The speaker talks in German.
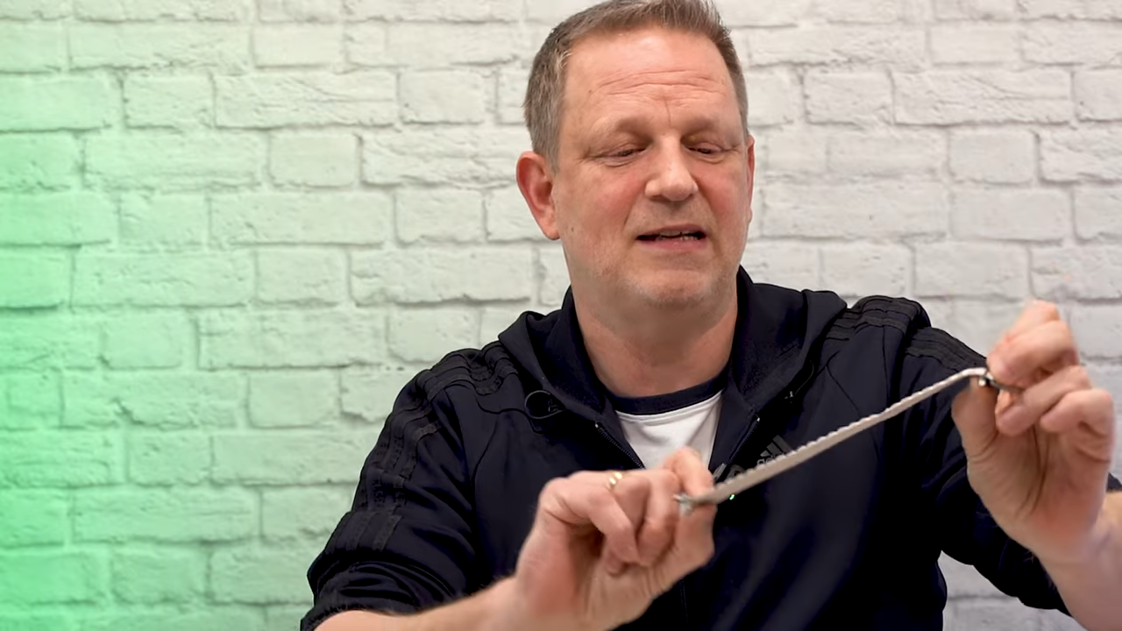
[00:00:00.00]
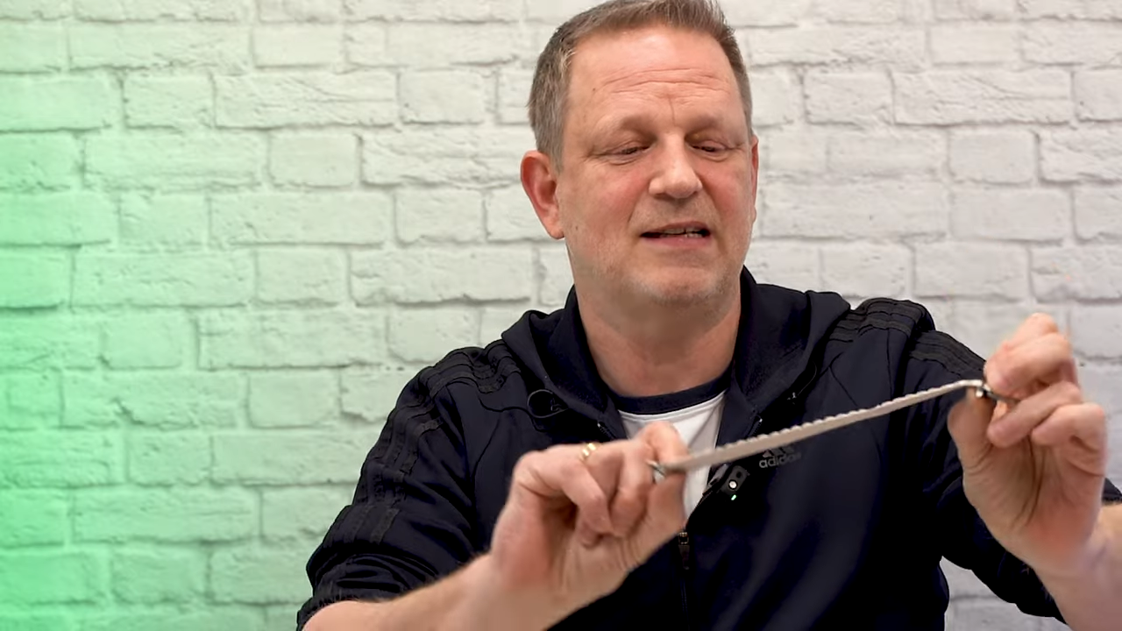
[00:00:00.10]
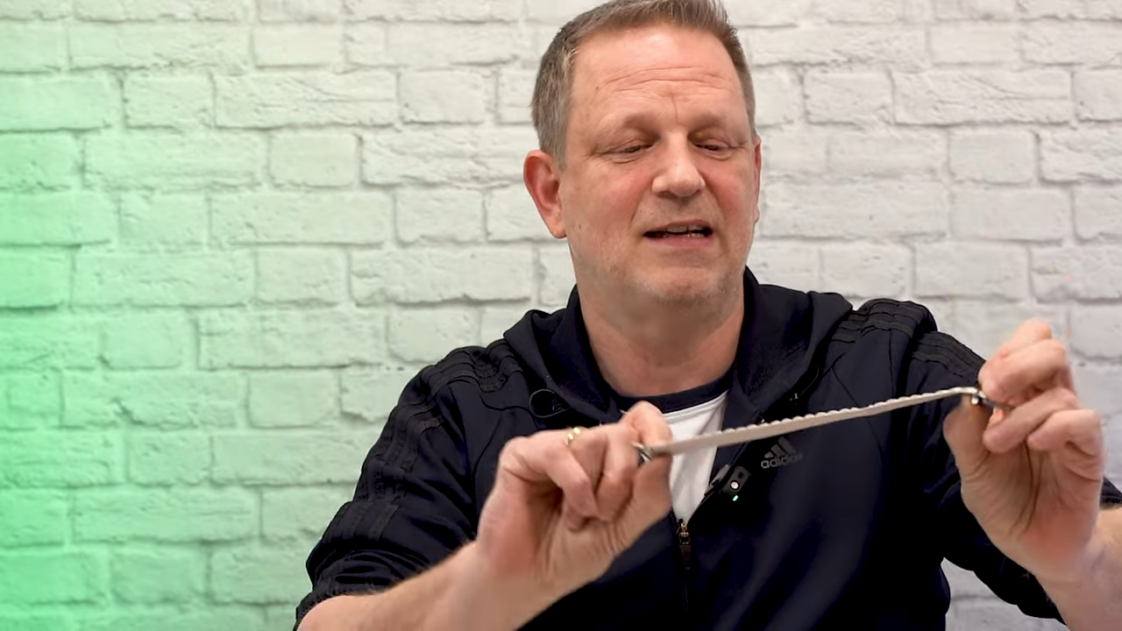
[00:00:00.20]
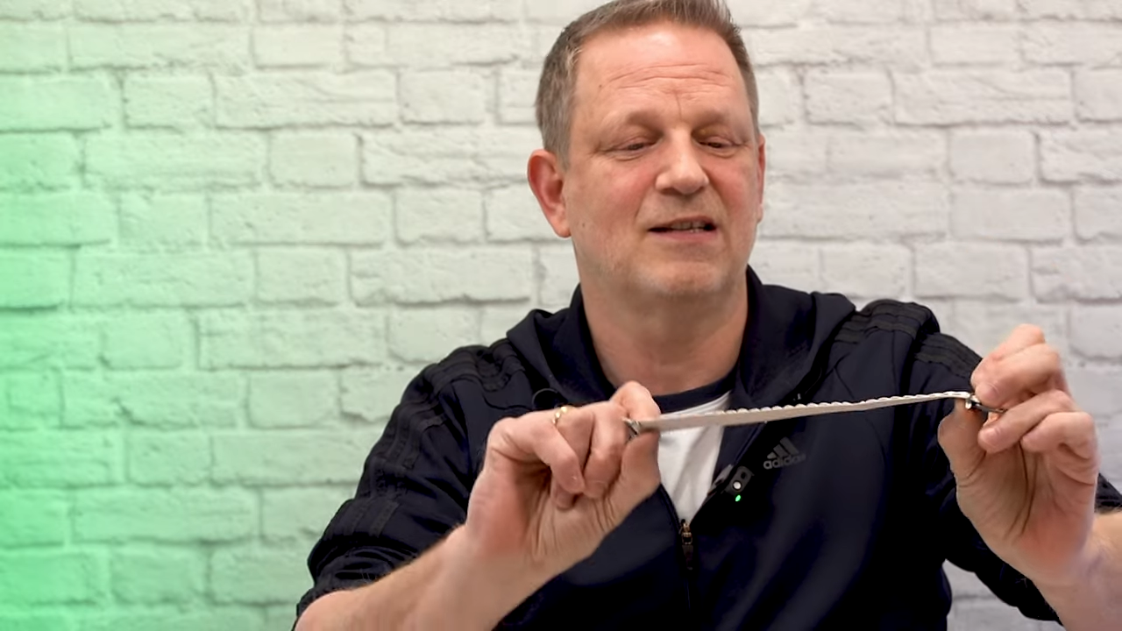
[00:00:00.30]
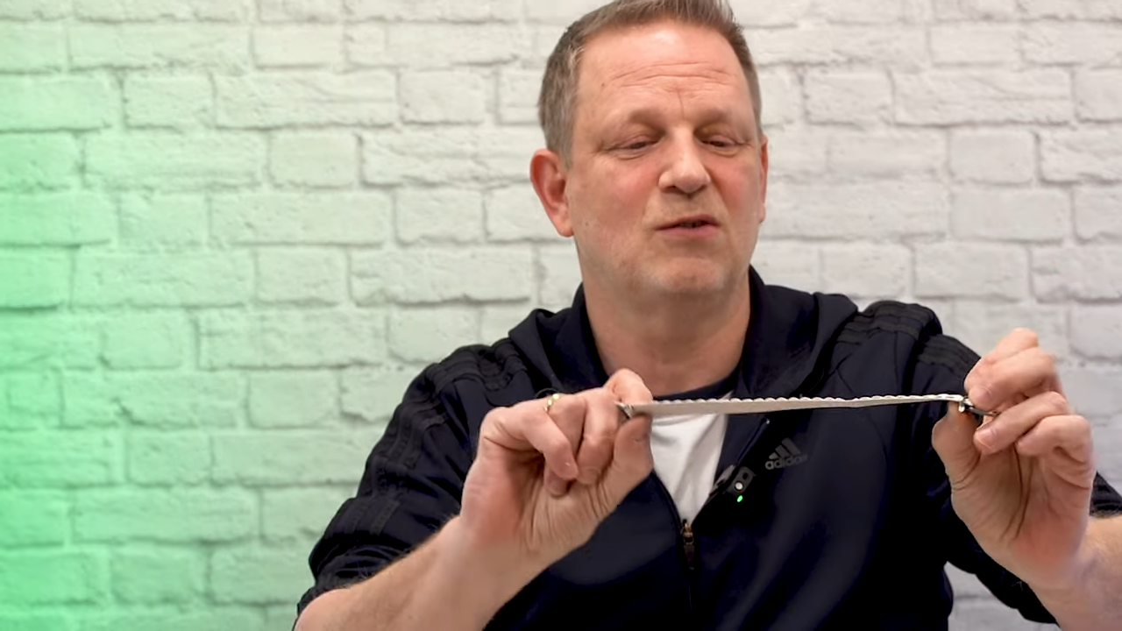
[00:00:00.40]

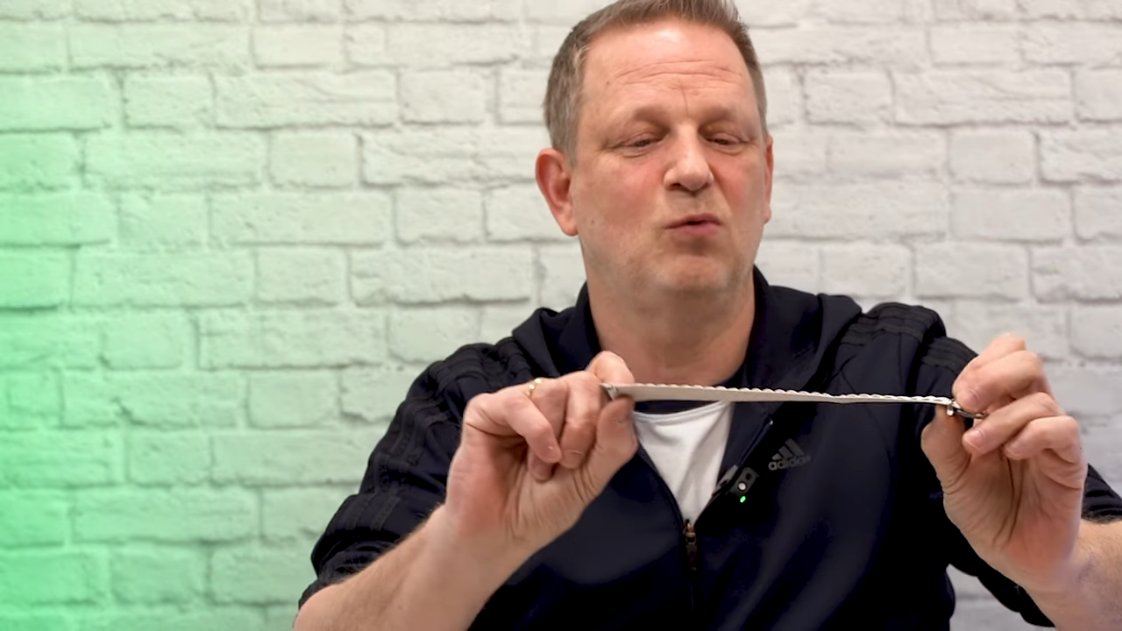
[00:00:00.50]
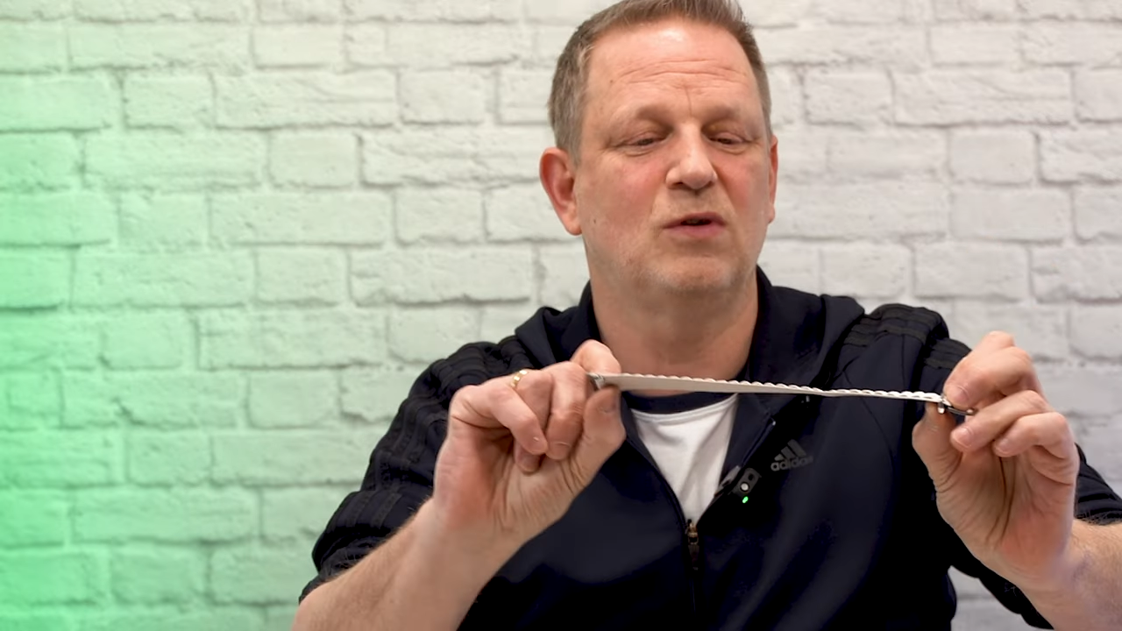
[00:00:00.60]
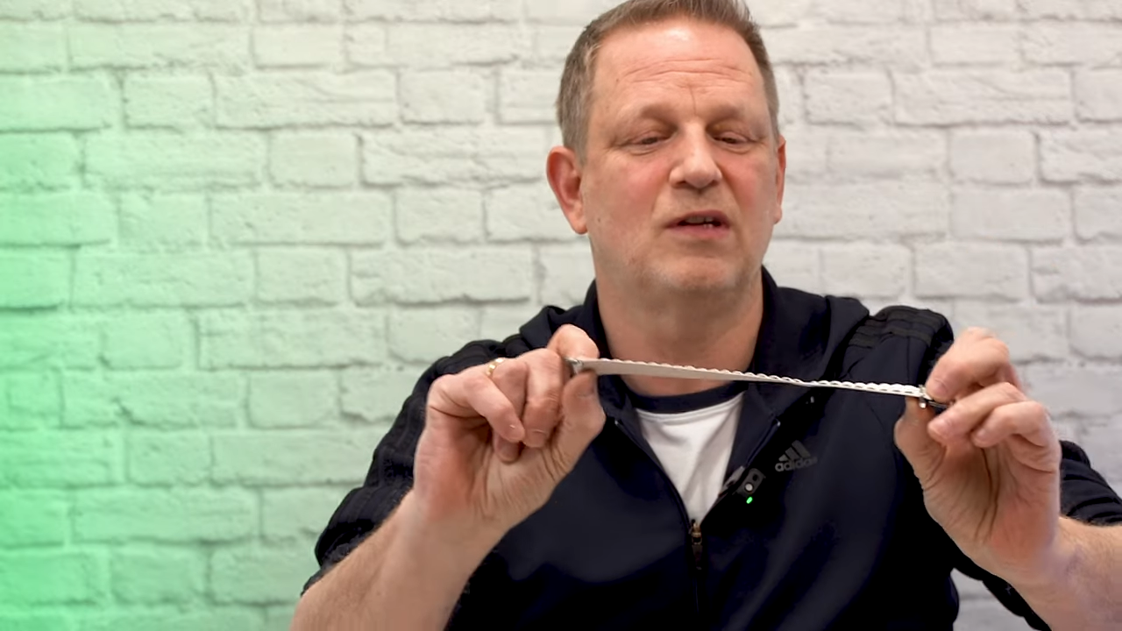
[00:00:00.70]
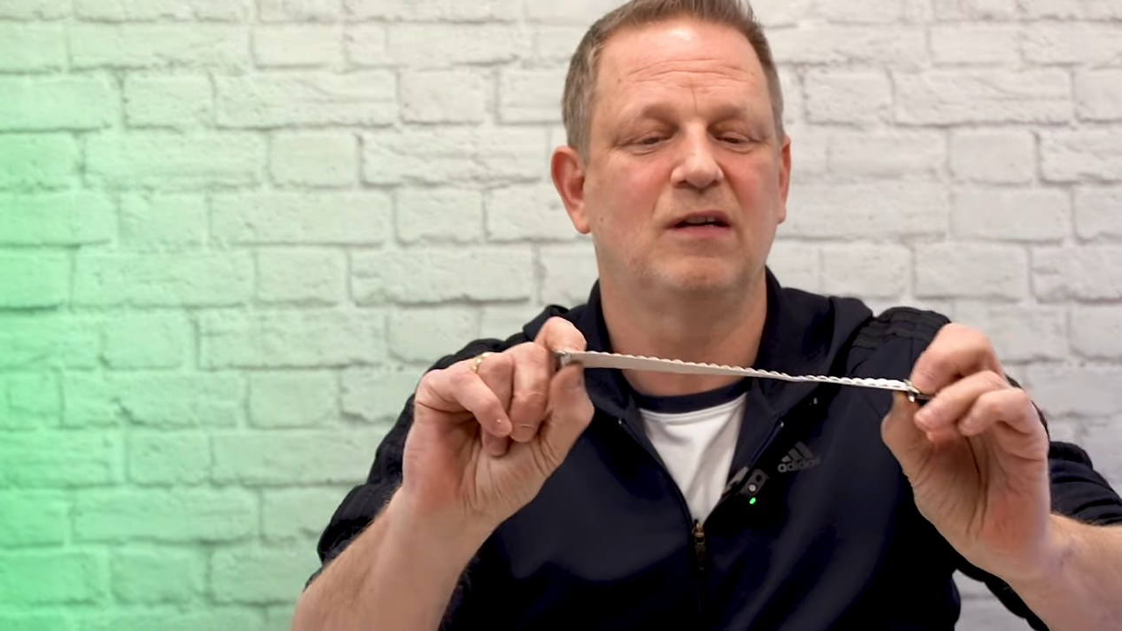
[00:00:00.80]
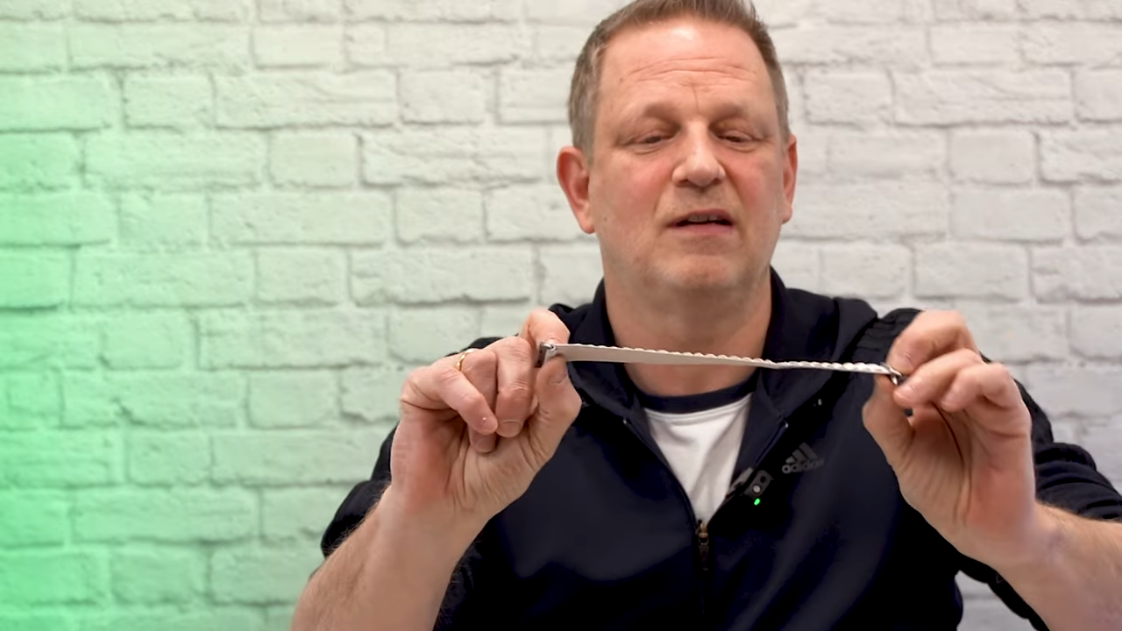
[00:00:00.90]
das ganz gut.